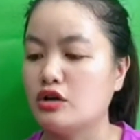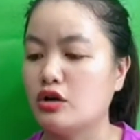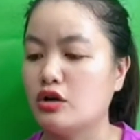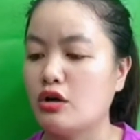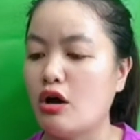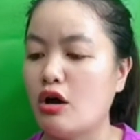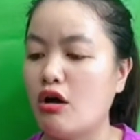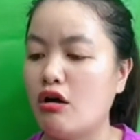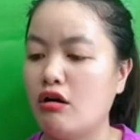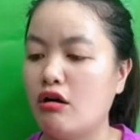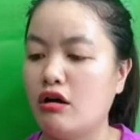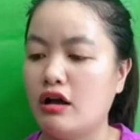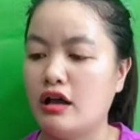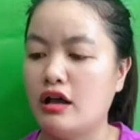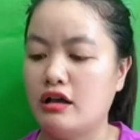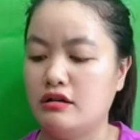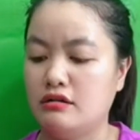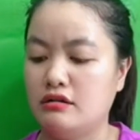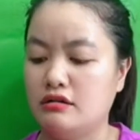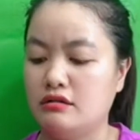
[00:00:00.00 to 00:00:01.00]
còn
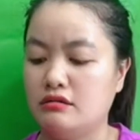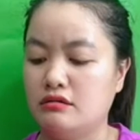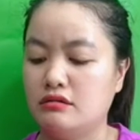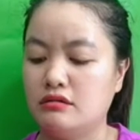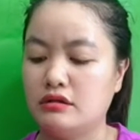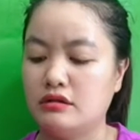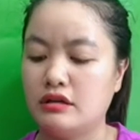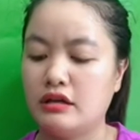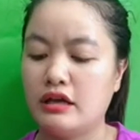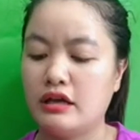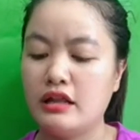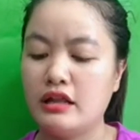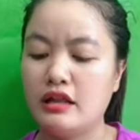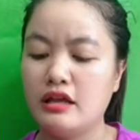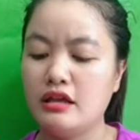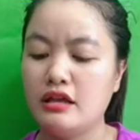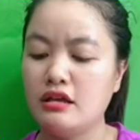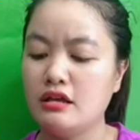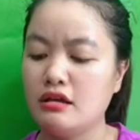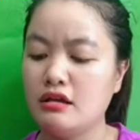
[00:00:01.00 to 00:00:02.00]
à, cái
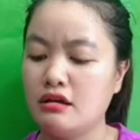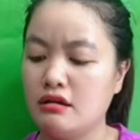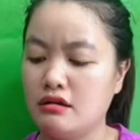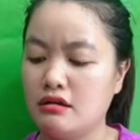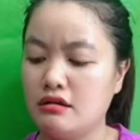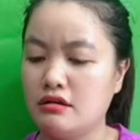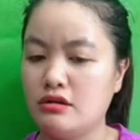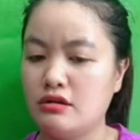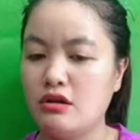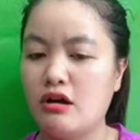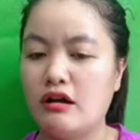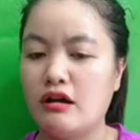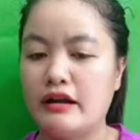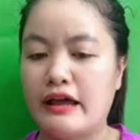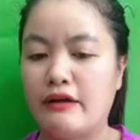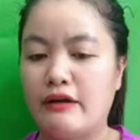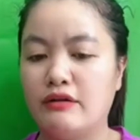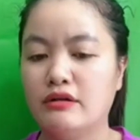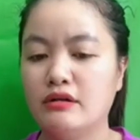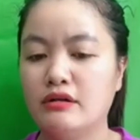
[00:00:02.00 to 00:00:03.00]
lý à, do
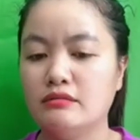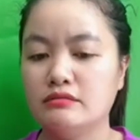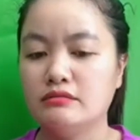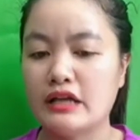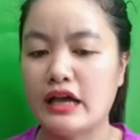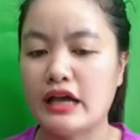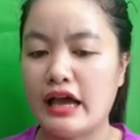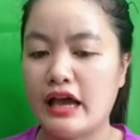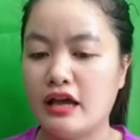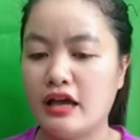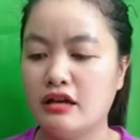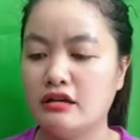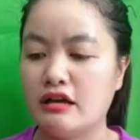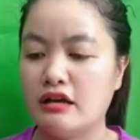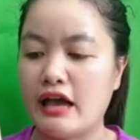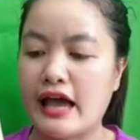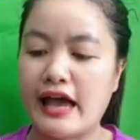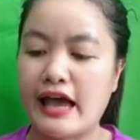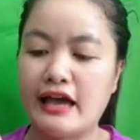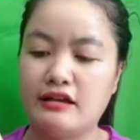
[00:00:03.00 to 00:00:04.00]
nào nữa không ta
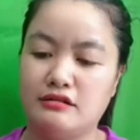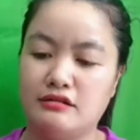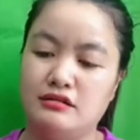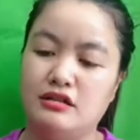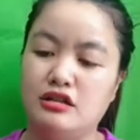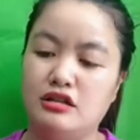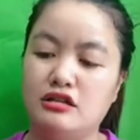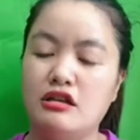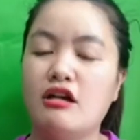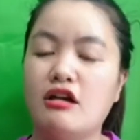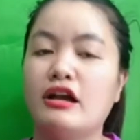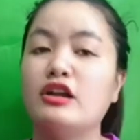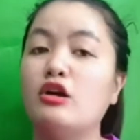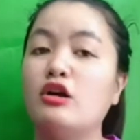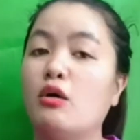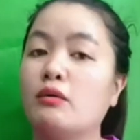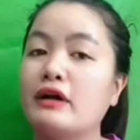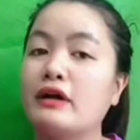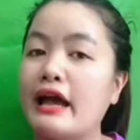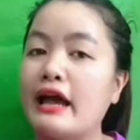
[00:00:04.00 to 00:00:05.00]
à do cái
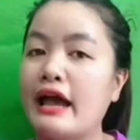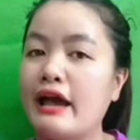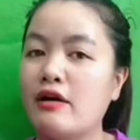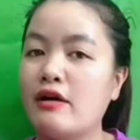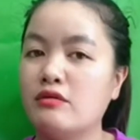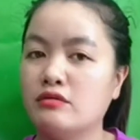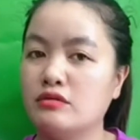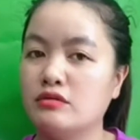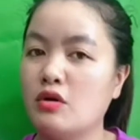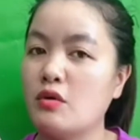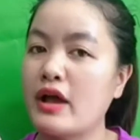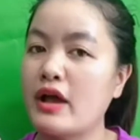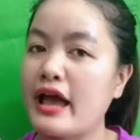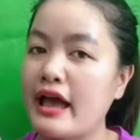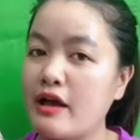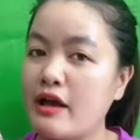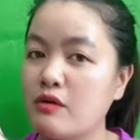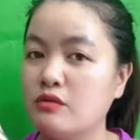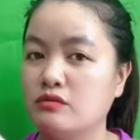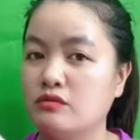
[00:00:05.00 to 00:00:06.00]
độ cao độ
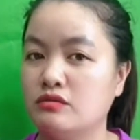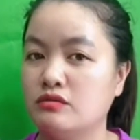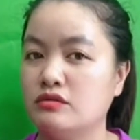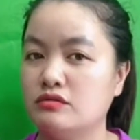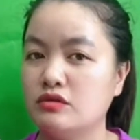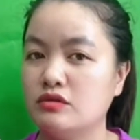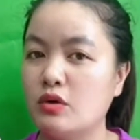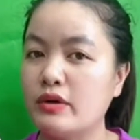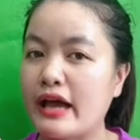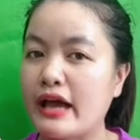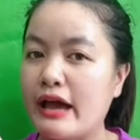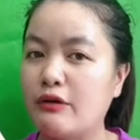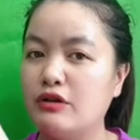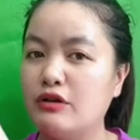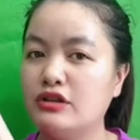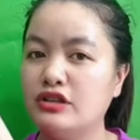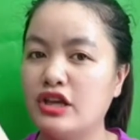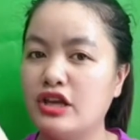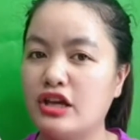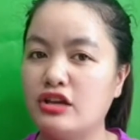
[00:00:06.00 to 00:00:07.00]
cao độ cao nữa
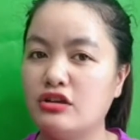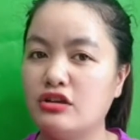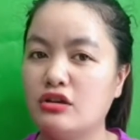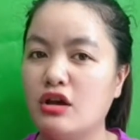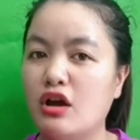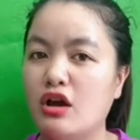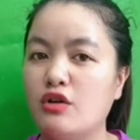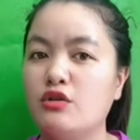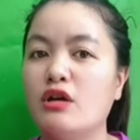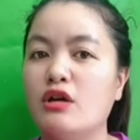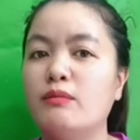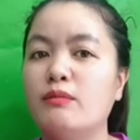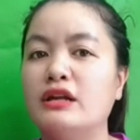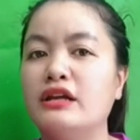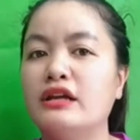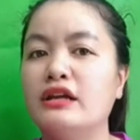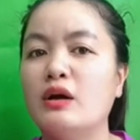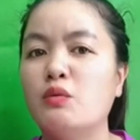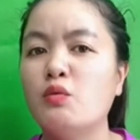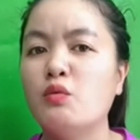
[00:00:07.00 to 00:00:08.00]
anh chị do mình
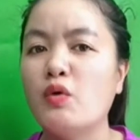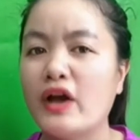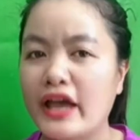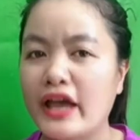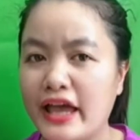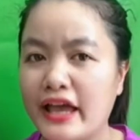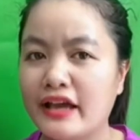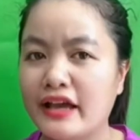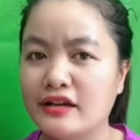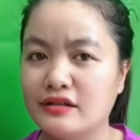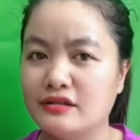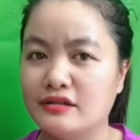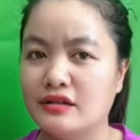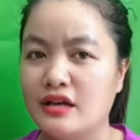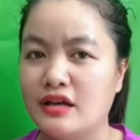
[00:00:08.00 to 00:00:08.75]
đi không quen